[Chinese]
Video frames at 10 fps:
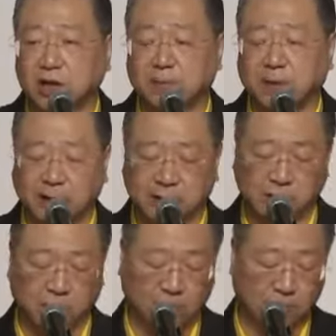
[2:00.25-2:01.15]
一个
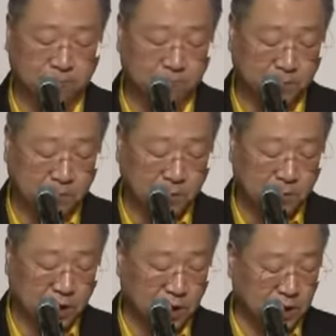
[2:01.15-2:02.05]
朋友，
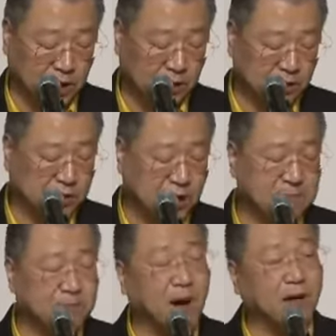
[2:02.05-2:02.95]
你
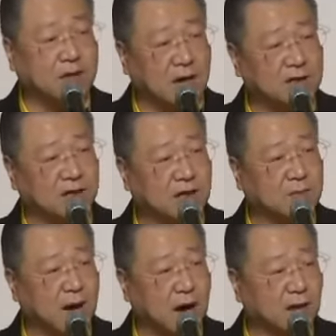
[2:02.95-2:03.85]
先帮他一
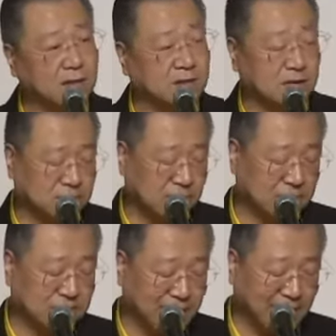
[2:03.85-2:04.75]
个忙，
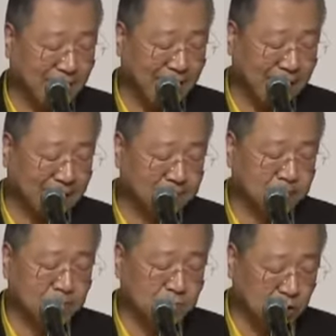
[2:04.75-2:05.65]
接下来
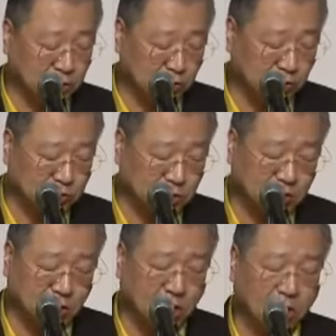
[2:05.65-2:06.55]
你就
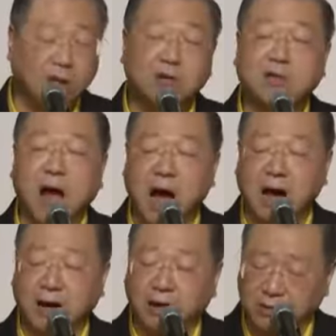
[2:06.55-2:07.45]
得到
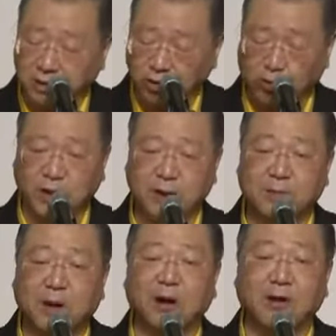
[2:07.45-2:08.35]
他的
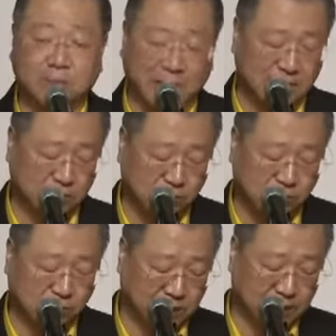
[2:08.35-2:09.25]
回报，帮
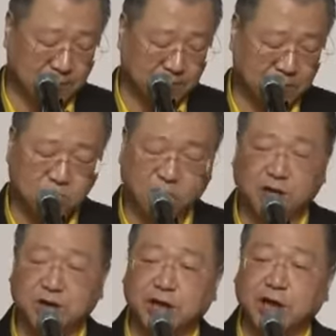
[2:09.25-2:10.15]
助你。
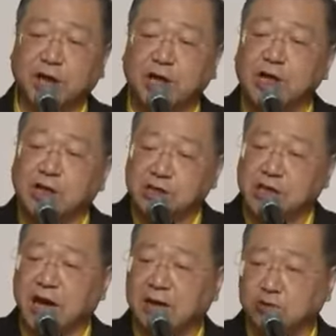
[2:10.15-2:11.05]
所以，
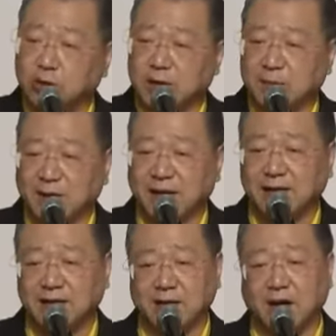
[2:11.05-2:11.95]
想对
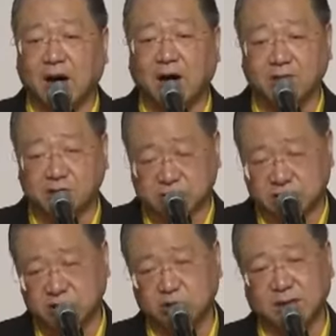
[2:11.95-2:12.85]
别人好，
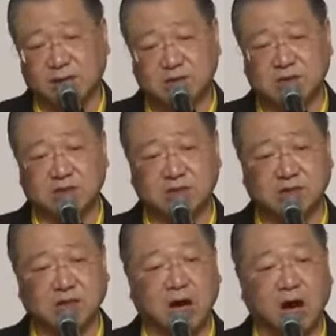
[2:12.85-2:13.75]
就是对自
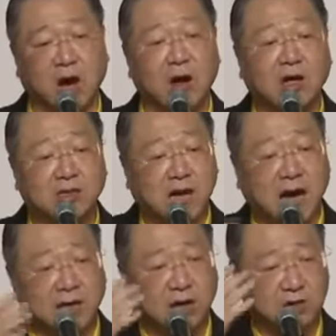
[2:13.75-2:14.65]
己好。
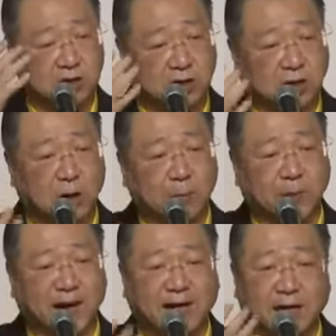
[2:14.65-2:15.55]
想要得到
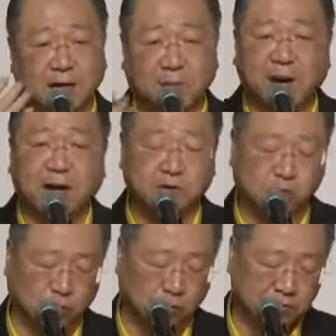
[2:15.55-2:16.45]
别人的
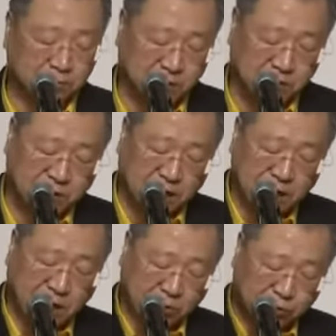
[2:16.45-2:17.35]
帮助，你
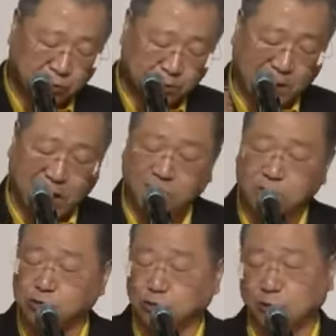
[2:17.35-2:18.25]
先要去
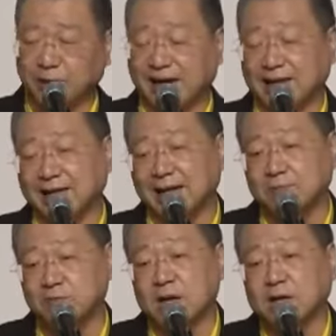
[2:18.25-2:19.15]
帮助别
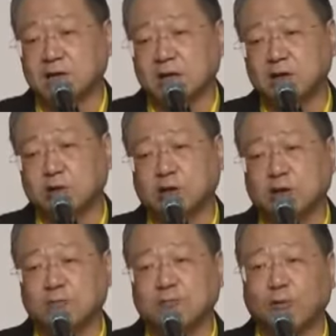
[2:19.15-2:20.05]
人。这就
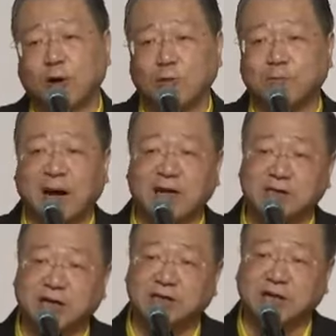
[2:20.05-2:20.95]
是佛
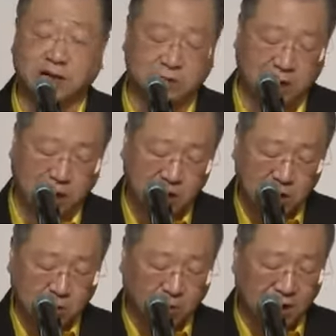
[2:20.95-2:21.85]
法界讲的
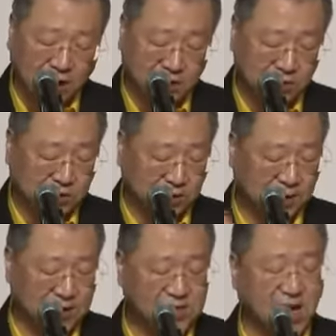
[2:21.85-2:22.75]
广
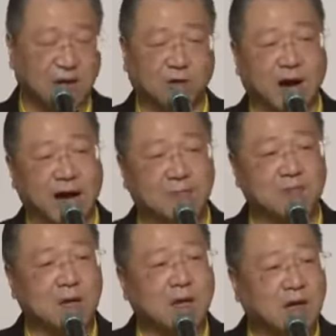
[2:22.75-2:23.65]
结善
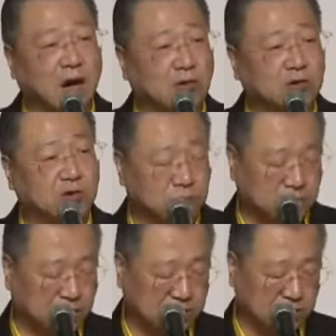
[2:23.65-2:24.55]
缘。要
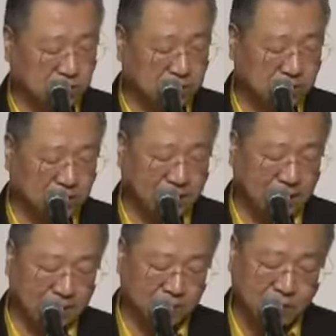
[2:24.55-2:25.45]
懂得舍的
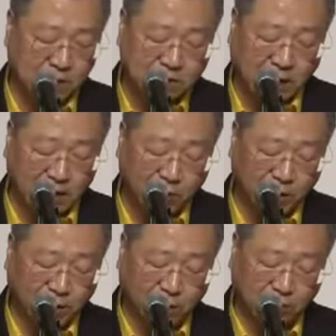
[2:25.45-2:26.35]
人，才
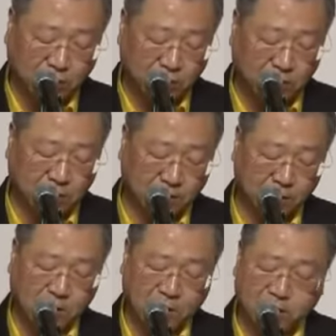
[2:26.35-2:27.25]
会有得；
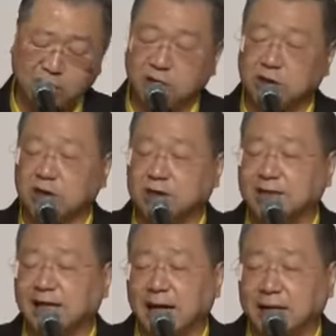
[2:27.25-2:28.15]
舍
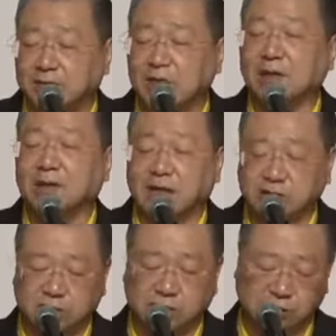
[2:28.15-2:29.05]
的人，
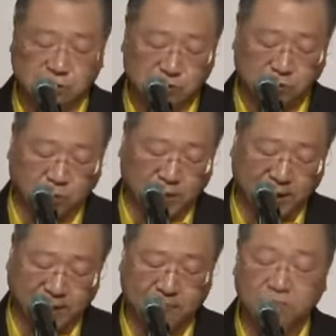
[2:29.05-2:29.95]
那是智
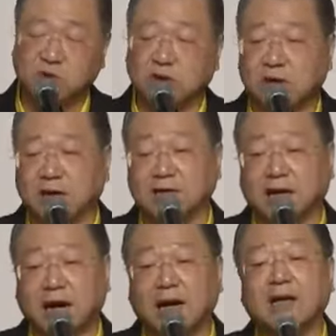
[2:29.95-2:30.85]
慧；得
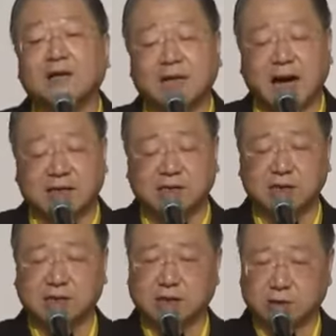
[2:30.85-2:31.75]
的，那
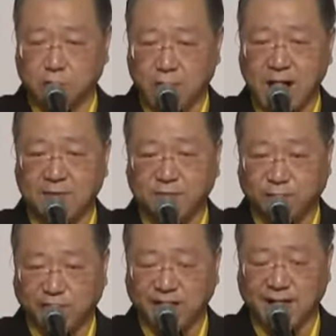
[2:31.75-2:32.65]
是
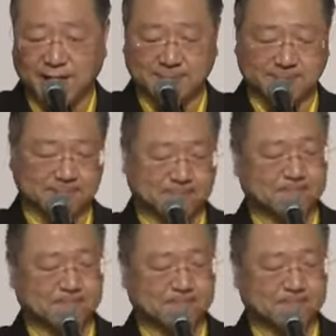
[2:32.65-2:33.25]
缘分。